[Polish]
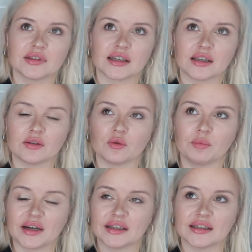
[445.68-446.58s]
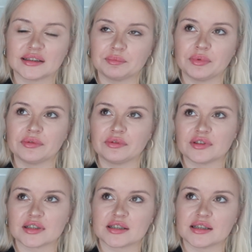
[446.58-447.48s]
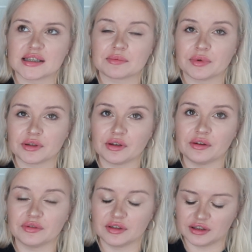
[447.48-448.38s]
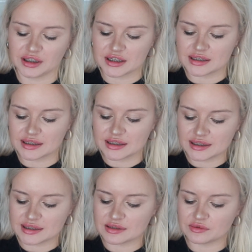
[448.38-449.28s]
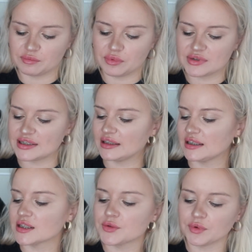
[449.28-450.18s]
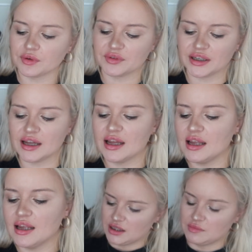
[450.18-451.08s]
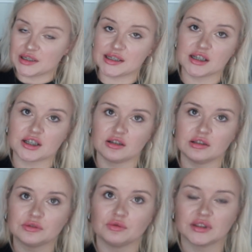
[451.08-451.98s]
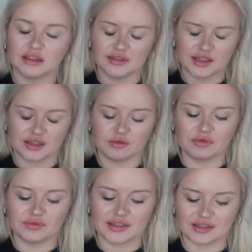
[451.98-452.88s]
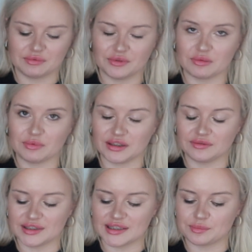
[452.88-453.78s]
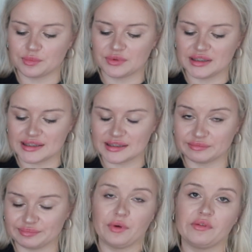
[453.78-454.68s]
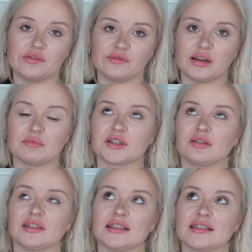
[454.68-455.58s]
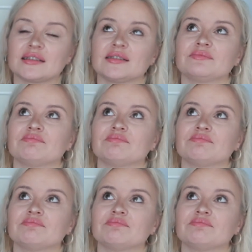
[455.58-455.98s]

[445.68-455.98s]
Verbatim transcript: takich ubraniach typowo właśnie sportowych, jakichś leginsów, bluzek na siłownię i myślę, że on tutaj właśnie głównie zrobił robotę w tej spódnicy. Powiem Wam, że ona jest